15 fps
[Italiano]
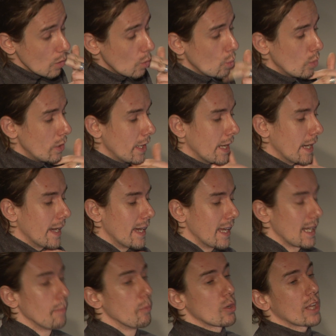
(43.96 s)
un eh,
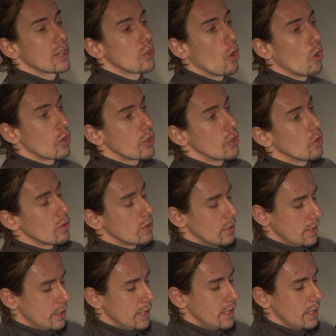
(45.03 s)
laboratorio
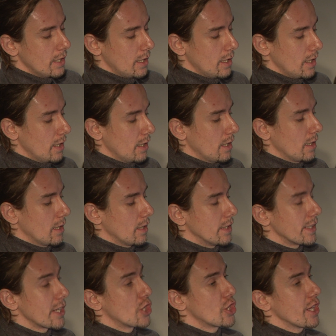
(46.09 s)
di eh,
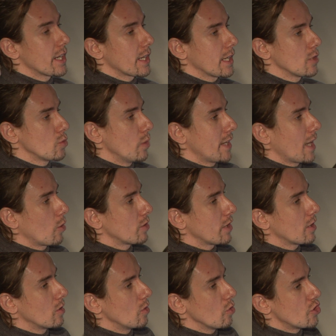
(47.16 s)
ricerca sulle
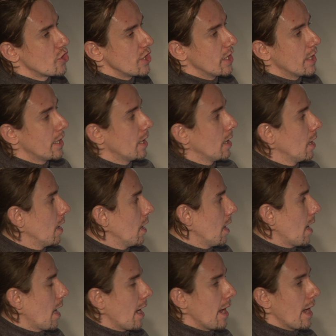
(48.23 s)
nanotecnologie
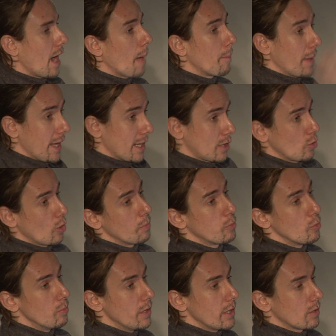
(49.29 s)
eh, aperto al
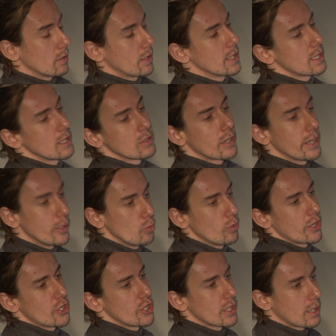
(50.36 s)
pubblico, nel senso che i due
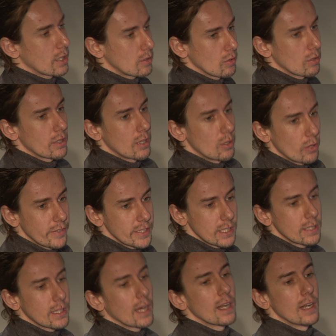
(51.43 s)
ricercatori
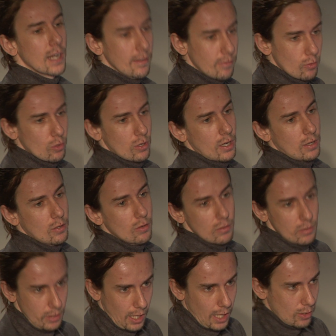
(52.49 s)
dell'università
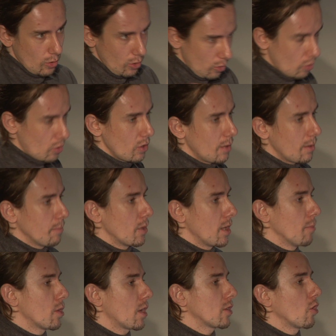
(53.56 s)
lavorano, hanno il loro
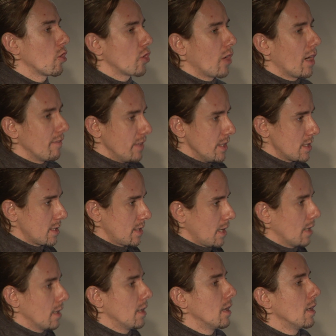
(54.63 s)
laboratorio a vista